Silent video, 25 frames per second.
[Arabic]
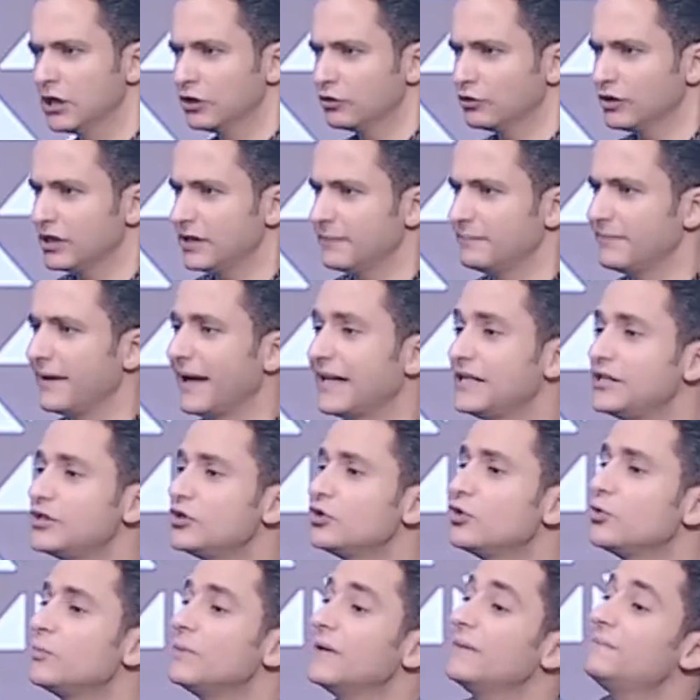وي...
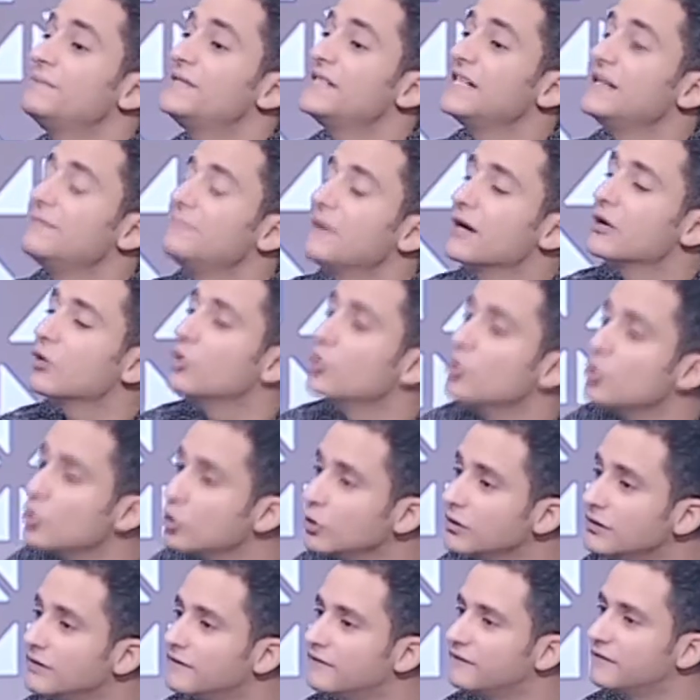بحس انه بيبذل
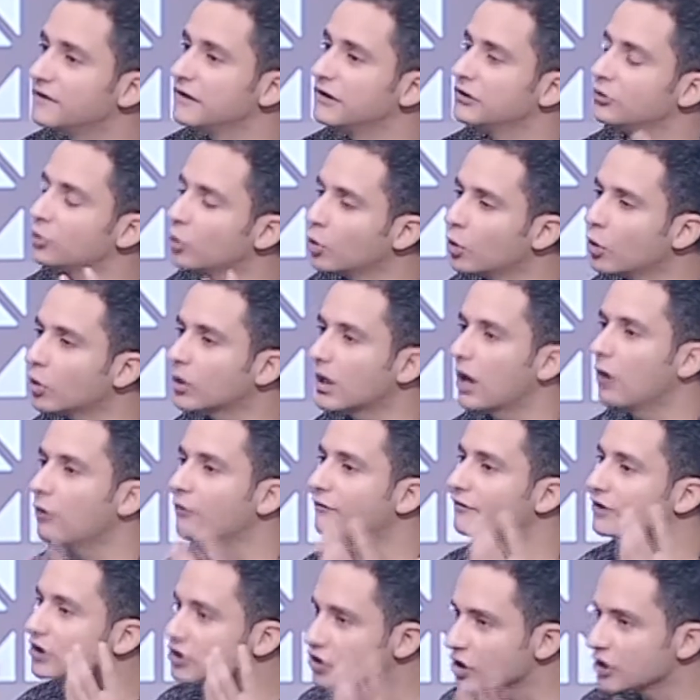مجهود في الدور او
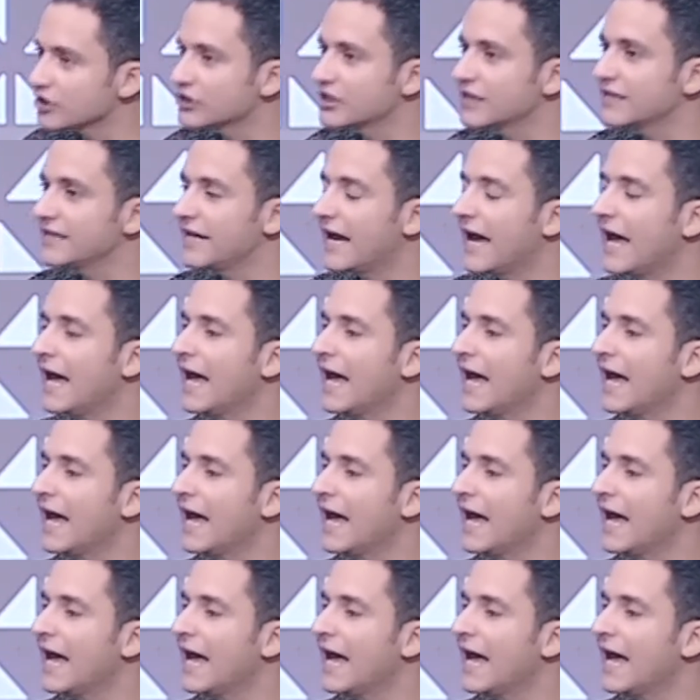في الشخصيه